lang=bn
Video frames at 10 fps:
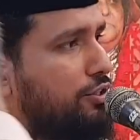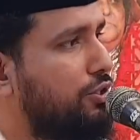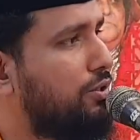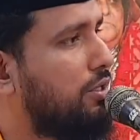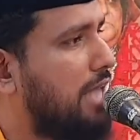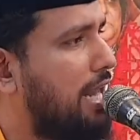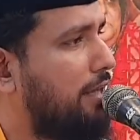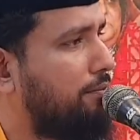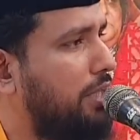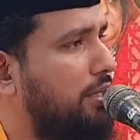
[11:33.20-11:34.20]
জন্য
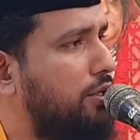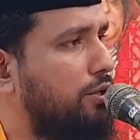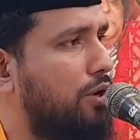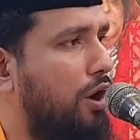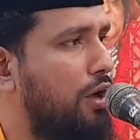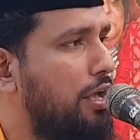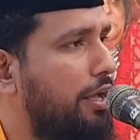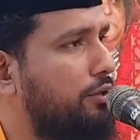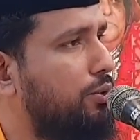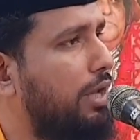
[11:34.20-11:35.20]
জালেমদের জন্য
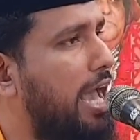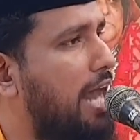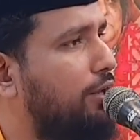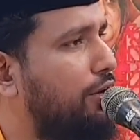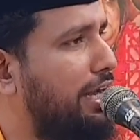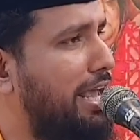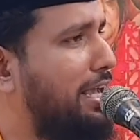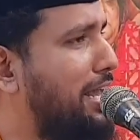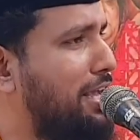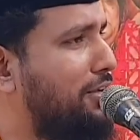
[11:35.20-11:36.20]
একটু খেয়াল করেন
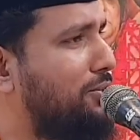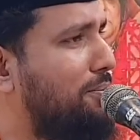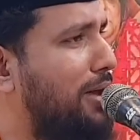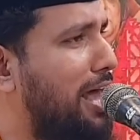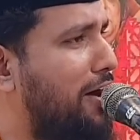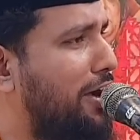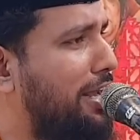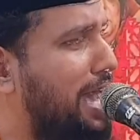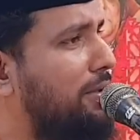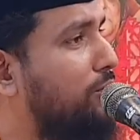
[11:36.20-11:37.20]
এইখানে কিন্তু বলা হয়
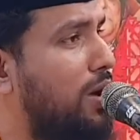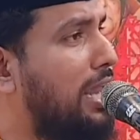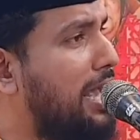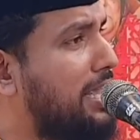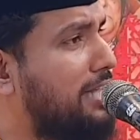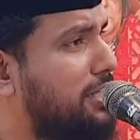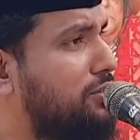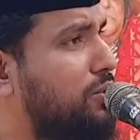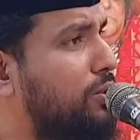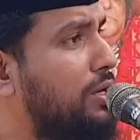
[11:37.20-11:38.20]
নাই বলা
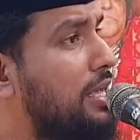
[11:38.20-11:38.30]
ইয়াজিদুল